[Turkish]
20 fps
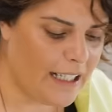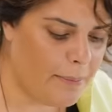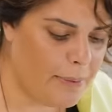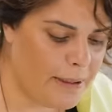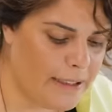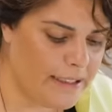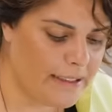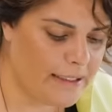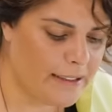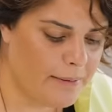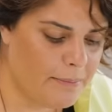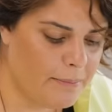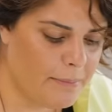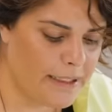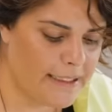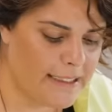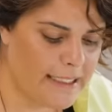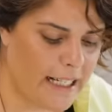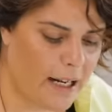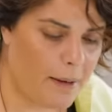tabanı
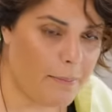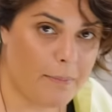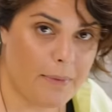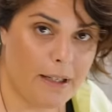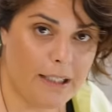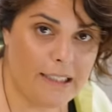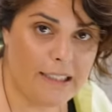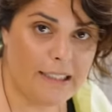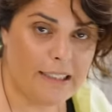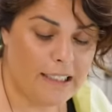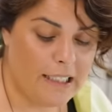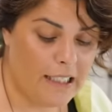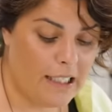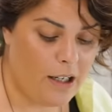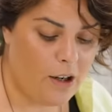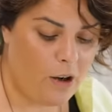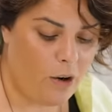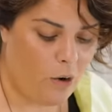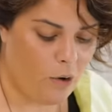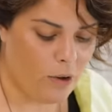bazı yapmak.
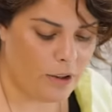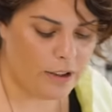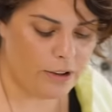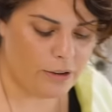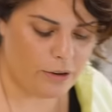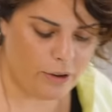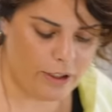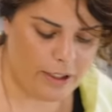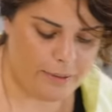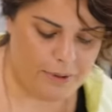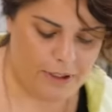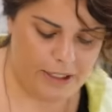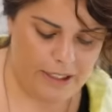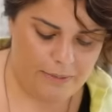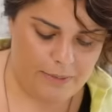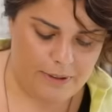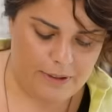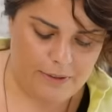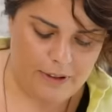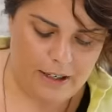Orada şöyle bir
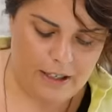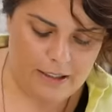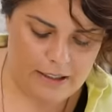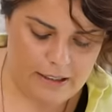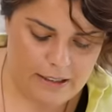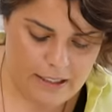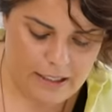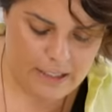şeyimiz var.